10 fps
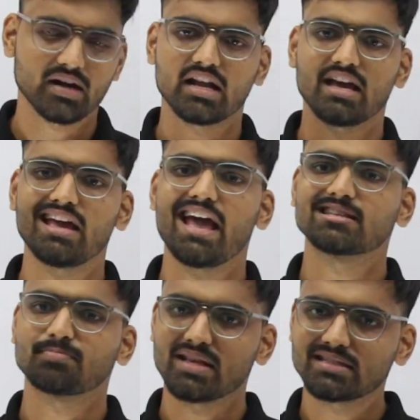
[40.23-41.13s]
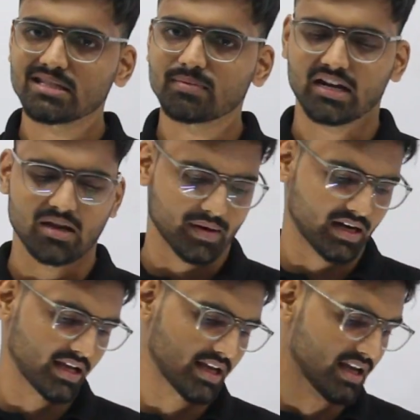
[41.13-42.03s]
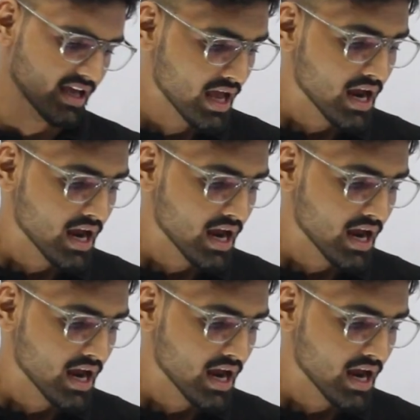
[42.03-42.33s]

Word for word: पड़ रहा है एक्सपेंसेस भरने पड़ रहे हैं